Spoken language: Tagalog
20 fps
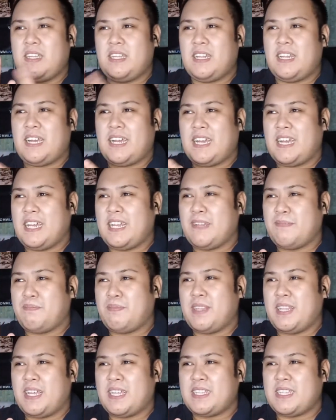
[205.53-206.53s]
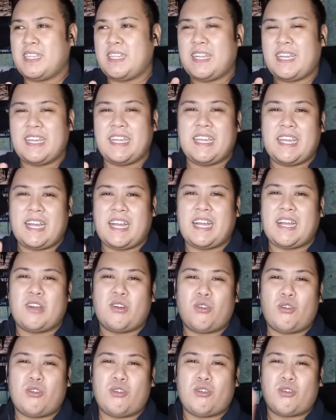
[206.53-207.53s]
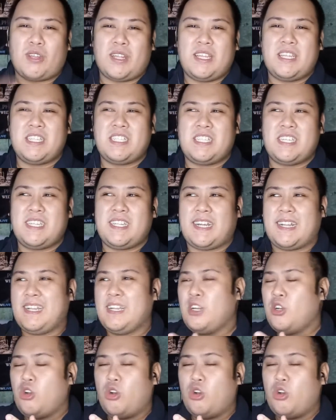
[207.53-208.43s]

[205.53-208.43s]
hinahanap natin ay ang original